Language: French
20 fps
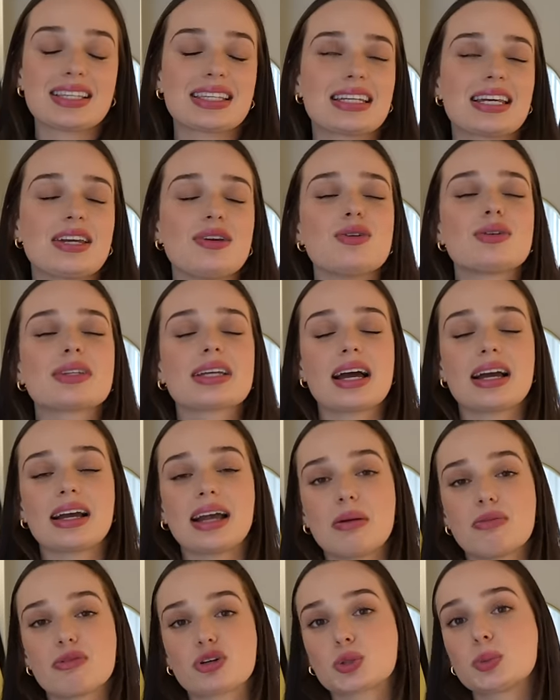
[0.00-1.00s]
C'est ultra
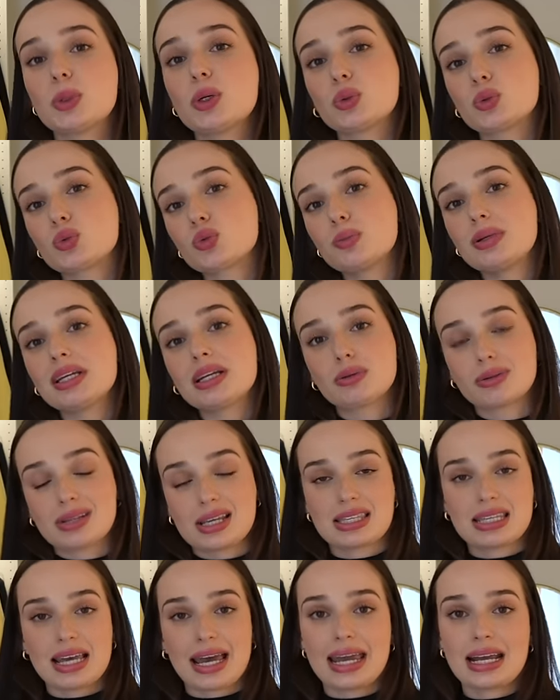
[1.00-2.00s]
grave. Franchement, on oublie qu'on a
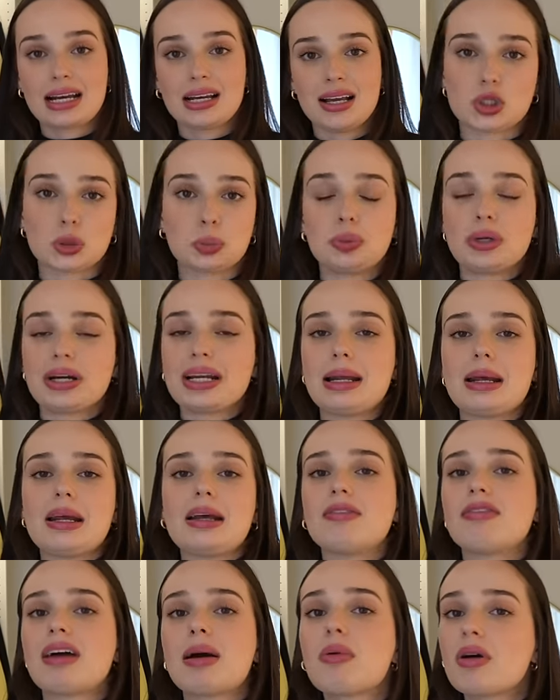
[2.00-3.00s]
ses règles. Je pourrais les,
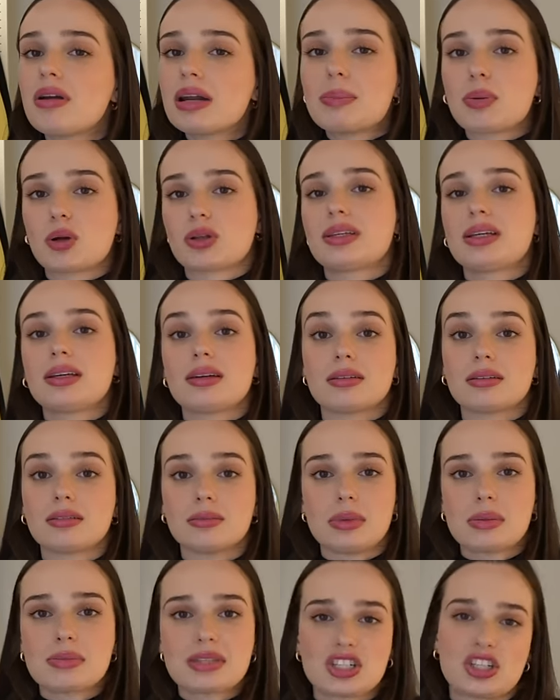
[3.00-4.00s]
vraiment les porter, euh,
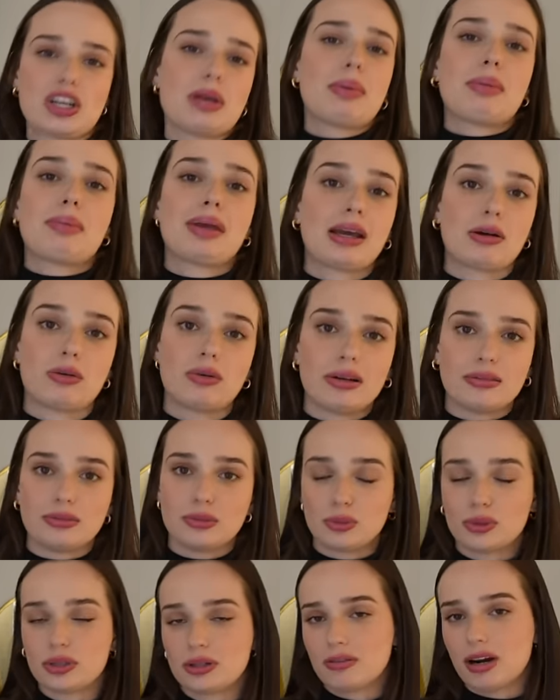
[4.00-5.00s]
même si j'avais pas mes règles, quoi.
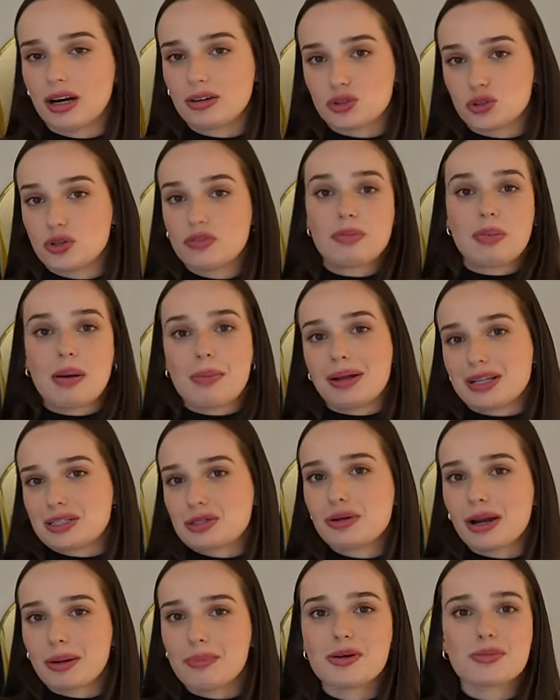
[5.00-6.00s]
Donc euh, voilà, je le fais pas
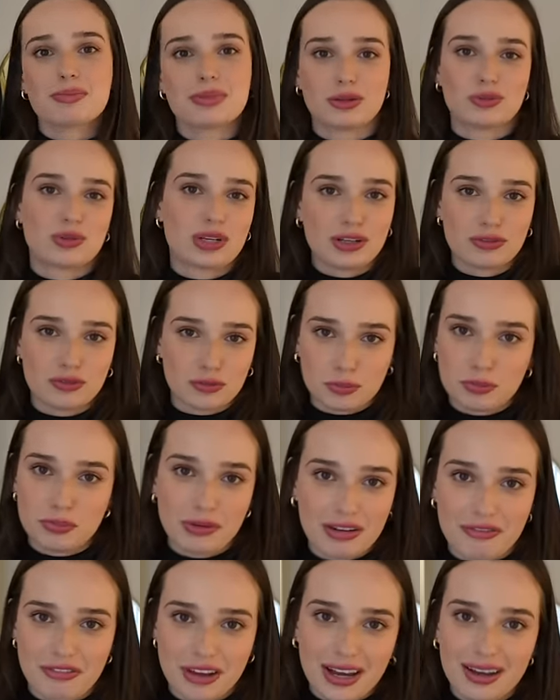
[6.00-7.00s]
particulièrement, mais en tout cas, vous
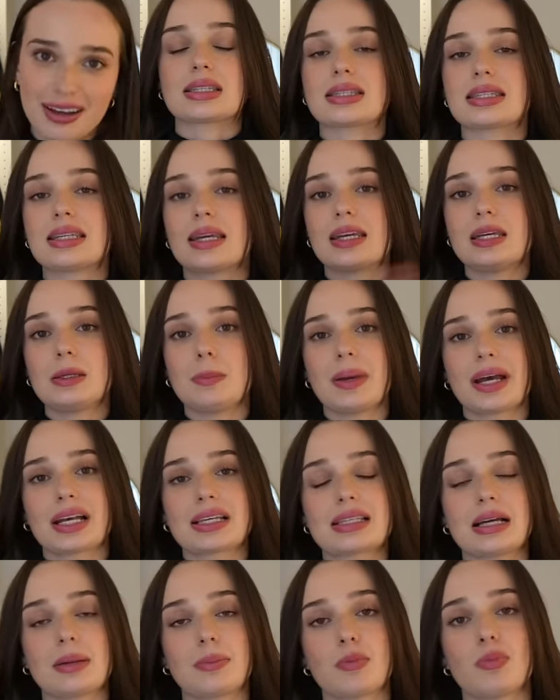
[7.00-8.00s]
pouvez le faire. C'est hyper
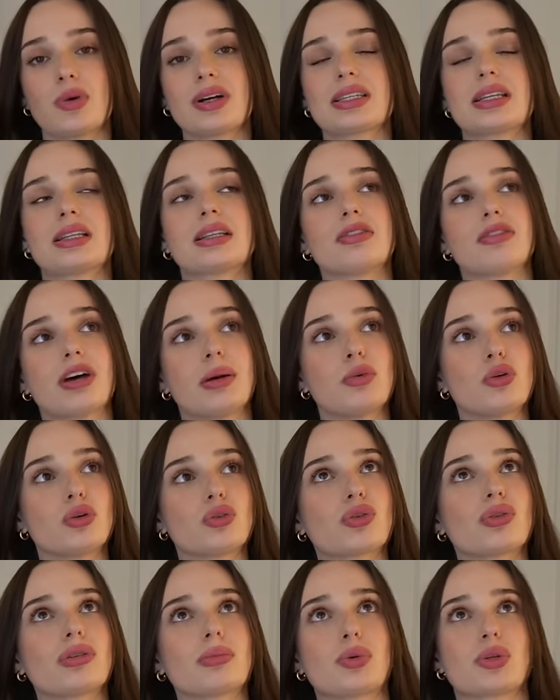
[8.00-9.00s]
simple. Moi, c'était vraiment le
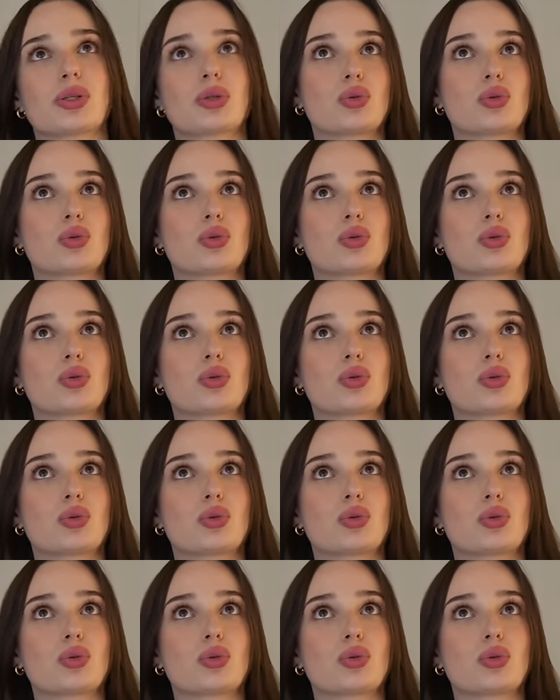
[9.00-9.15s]
truc.